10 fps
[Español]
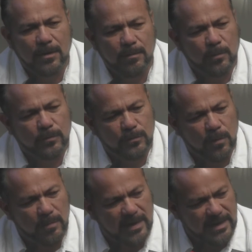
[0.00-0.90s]
por sus
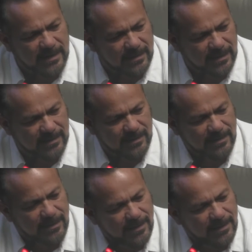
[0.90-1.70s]
conveniencias.